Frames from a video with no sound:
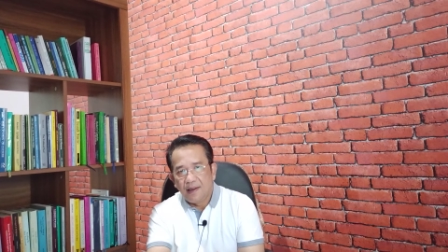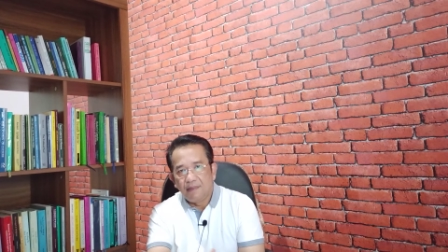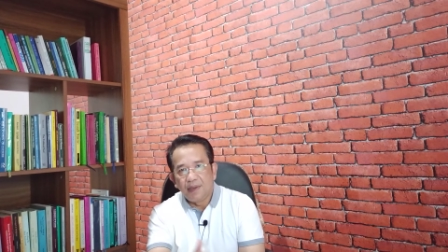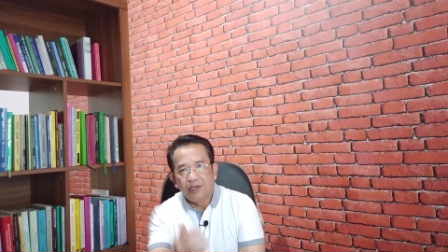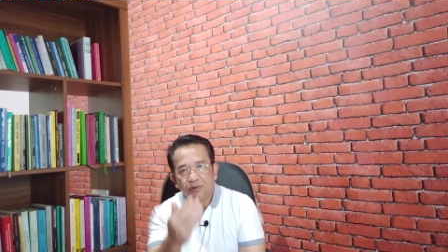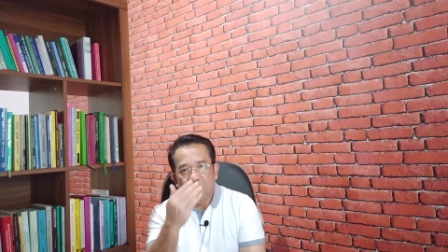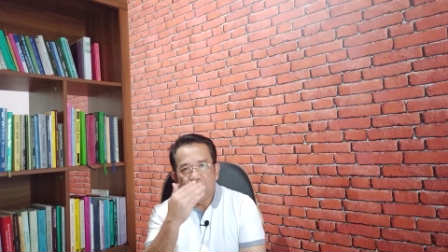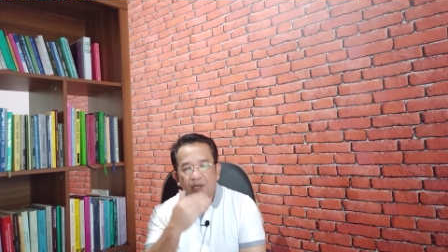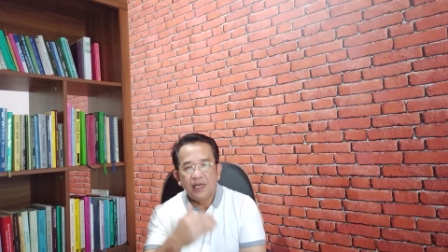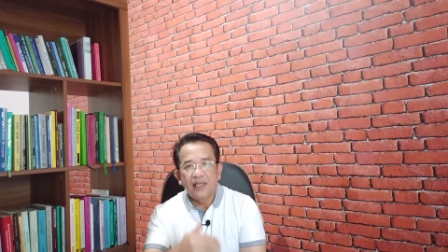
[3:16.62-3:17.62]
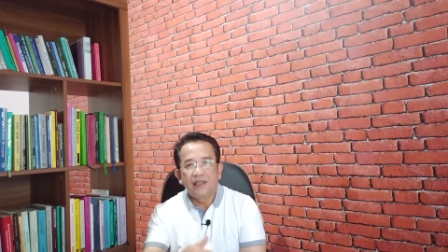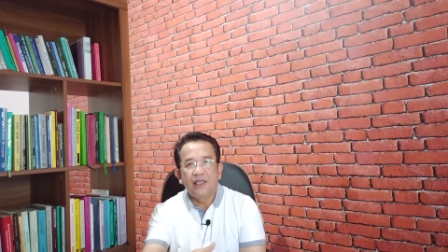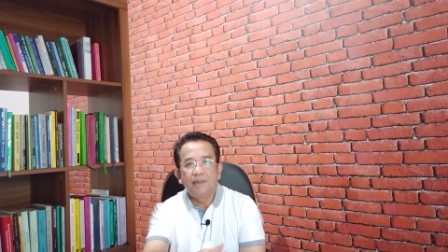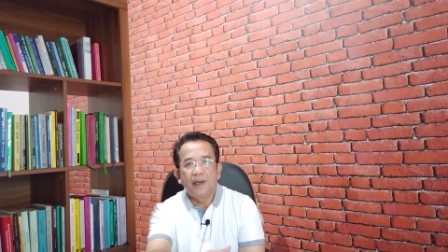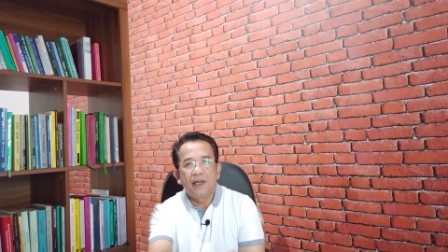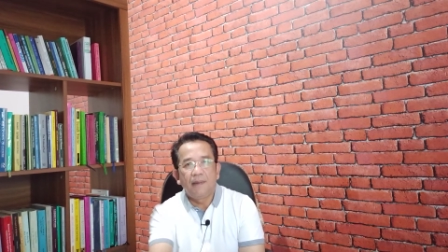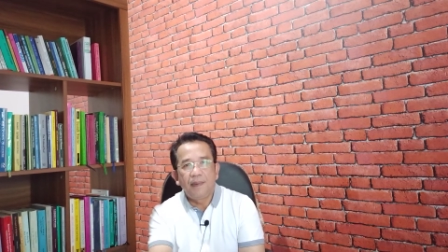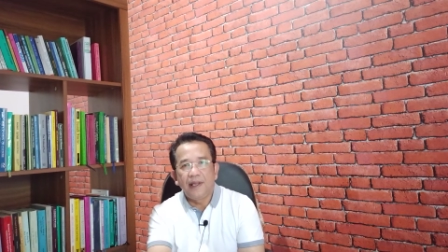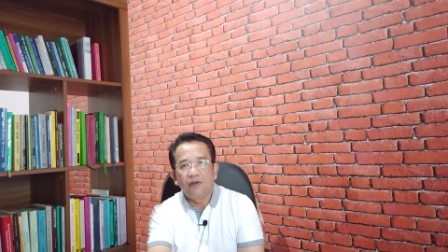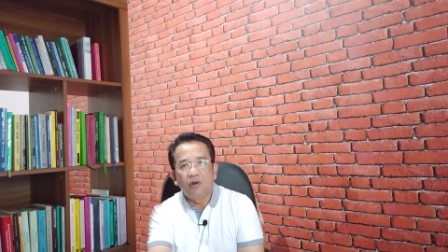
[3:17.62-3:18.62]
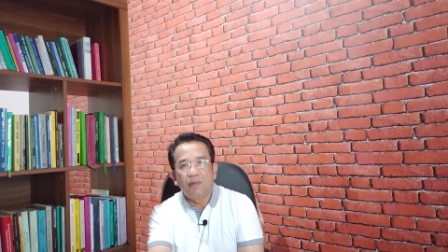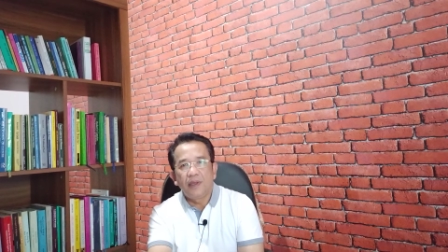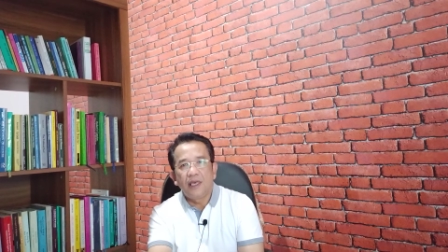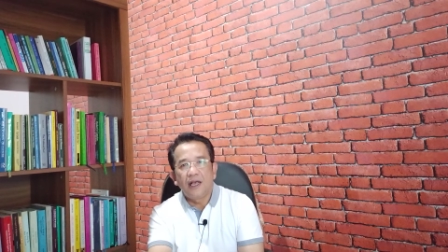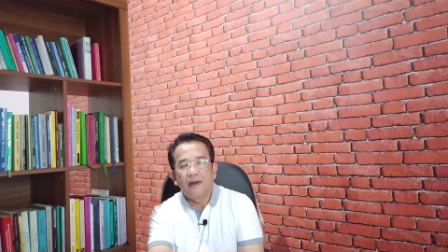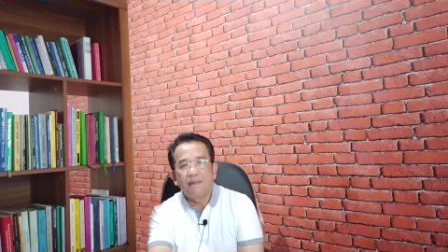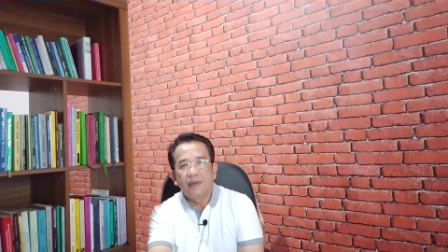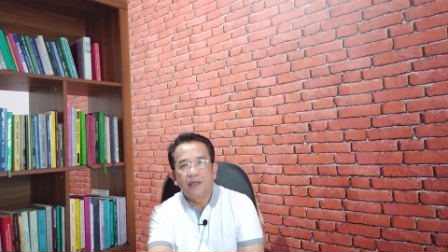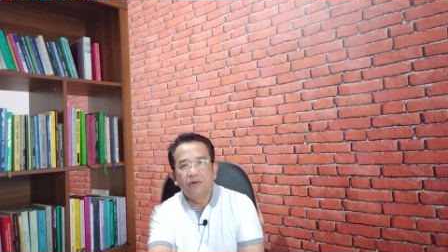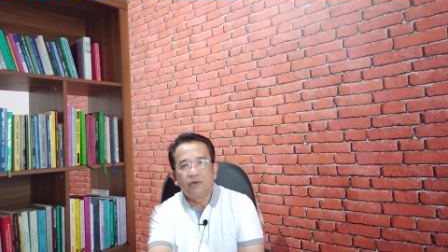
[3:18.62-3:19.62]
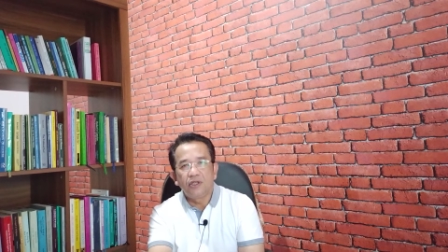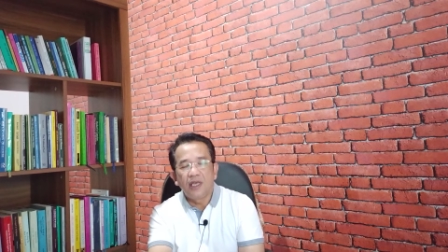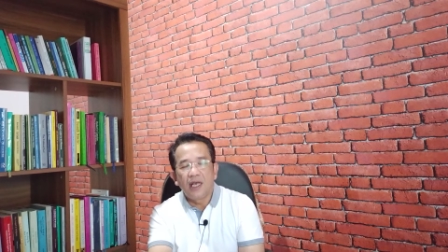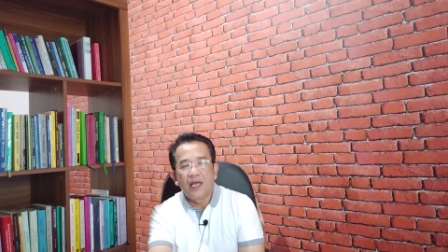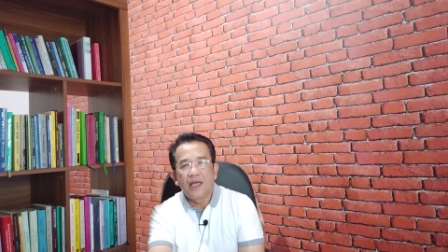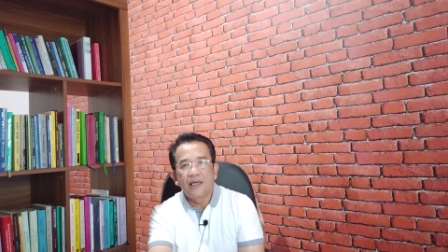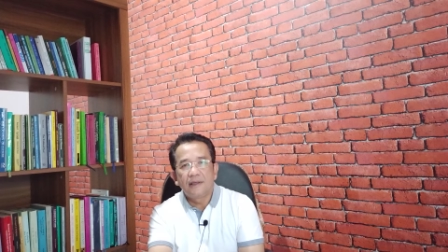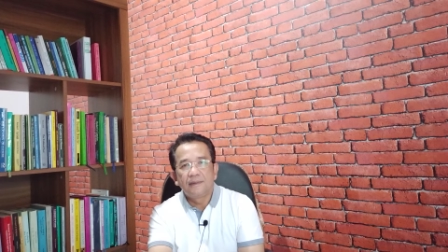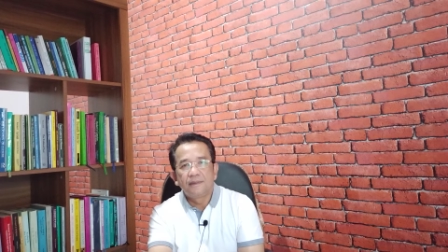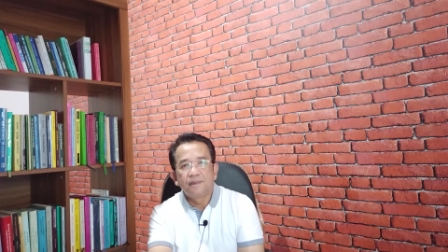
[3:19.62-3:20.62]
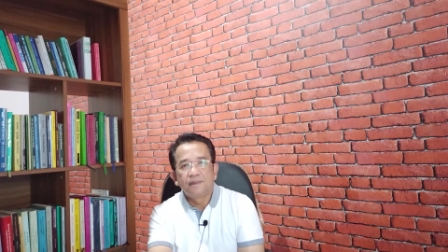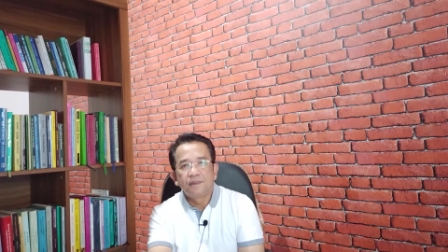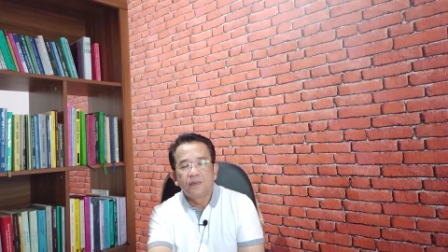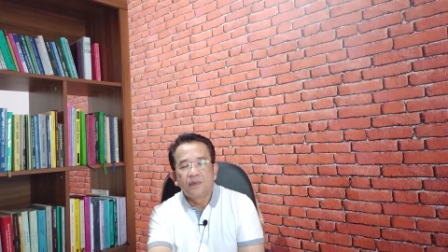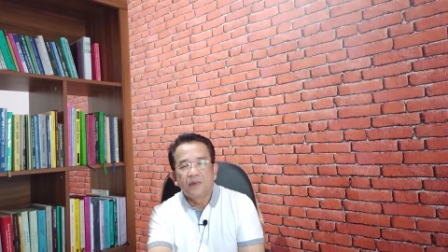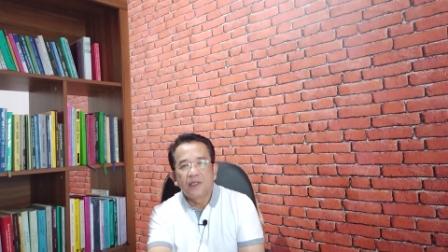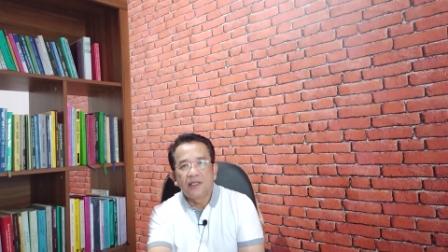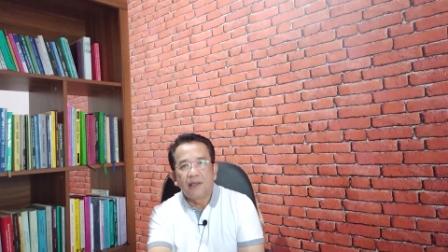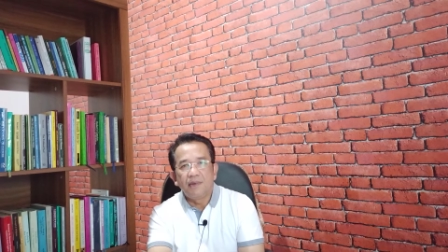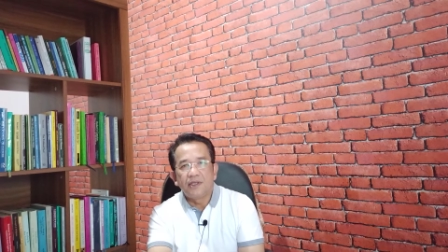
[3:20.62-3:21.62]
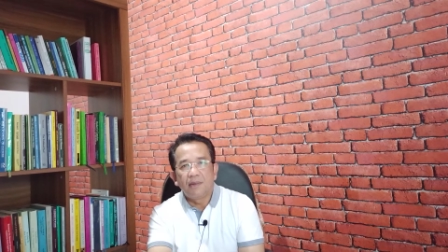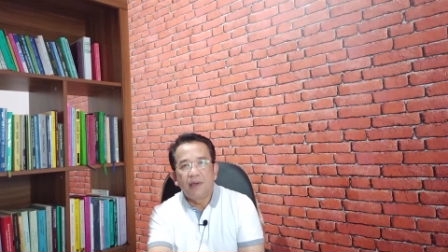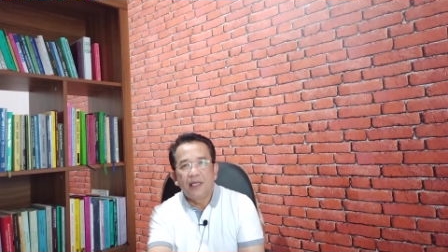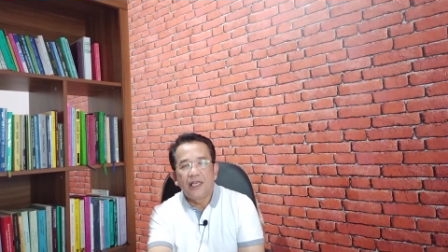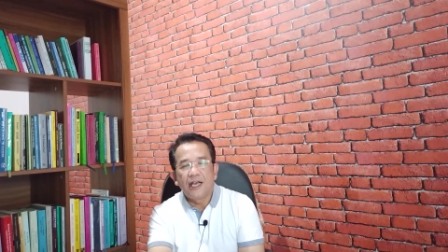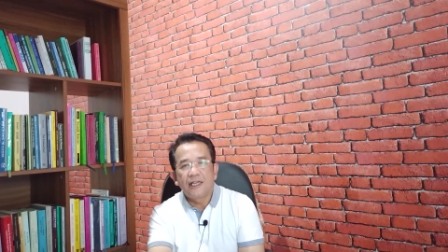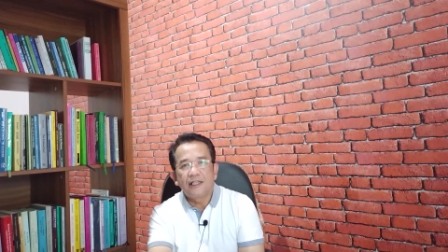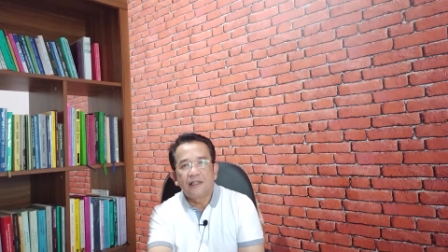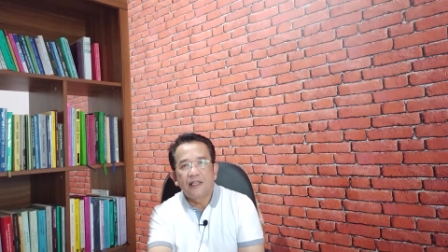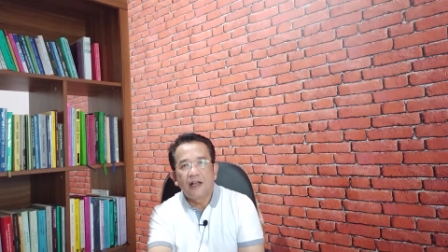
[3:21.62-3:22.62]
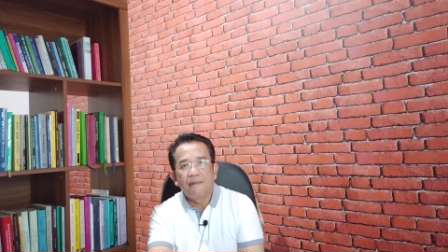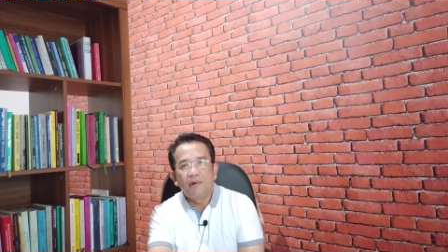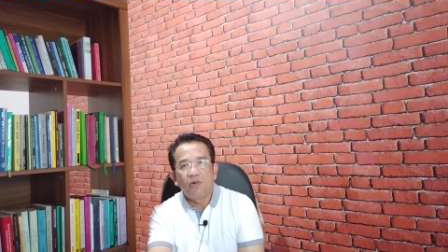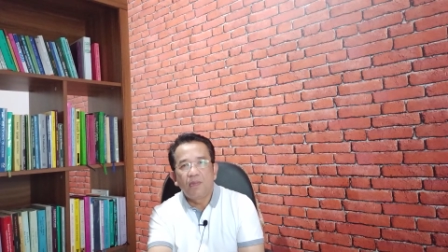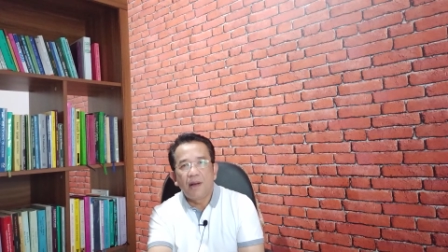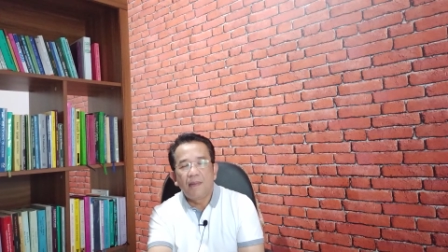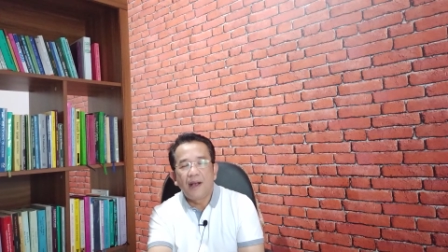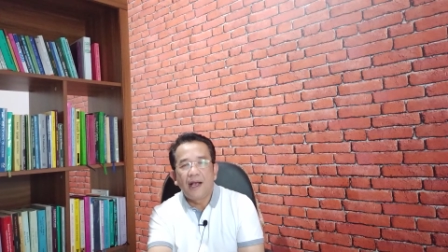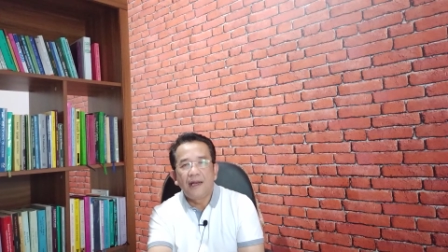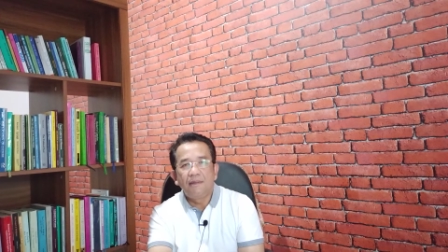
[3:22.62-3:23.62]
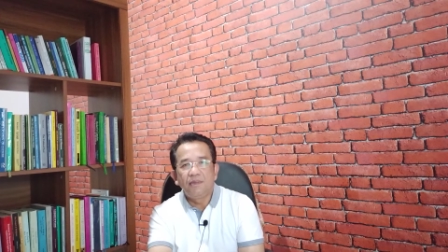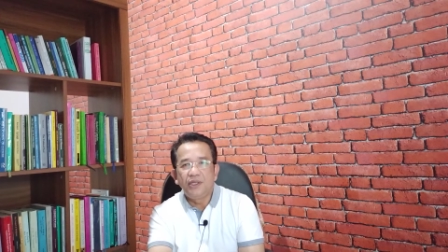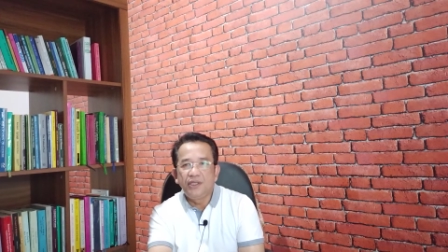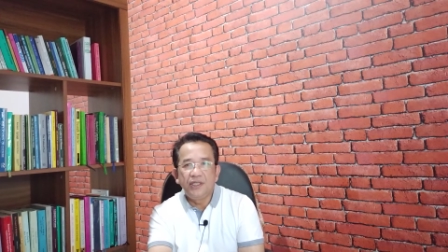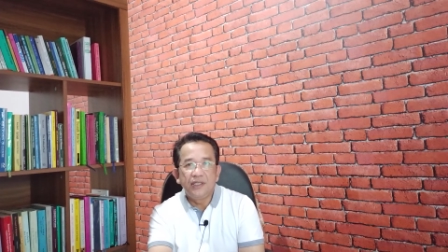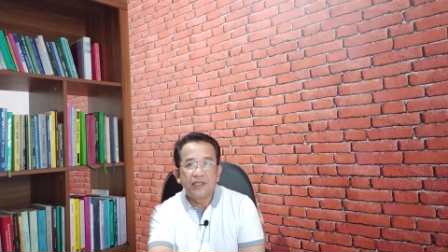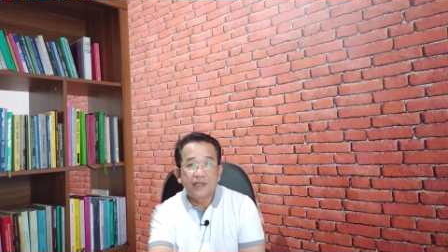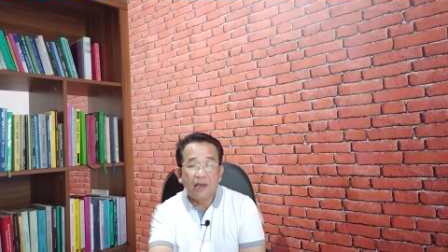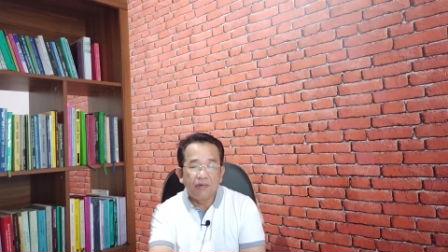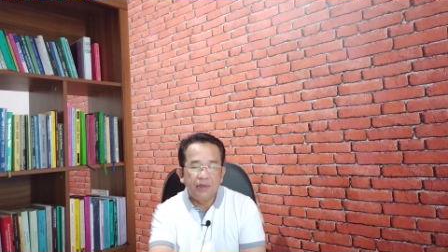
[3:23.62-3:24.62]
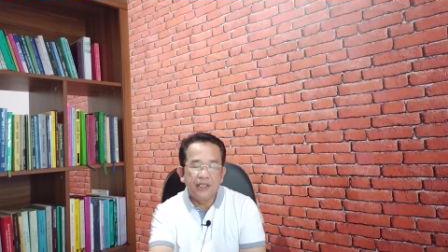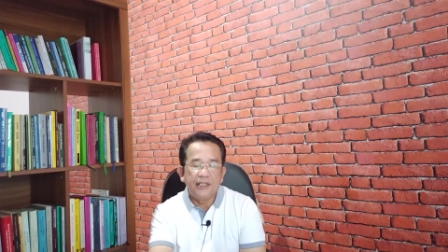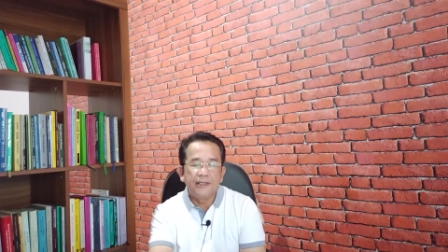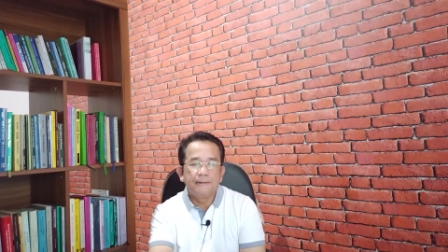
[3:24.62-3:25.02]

Begitu juga nanti pada perikop yang berikutnya kita bisa melihat tentang perumpamaan biji sesawi.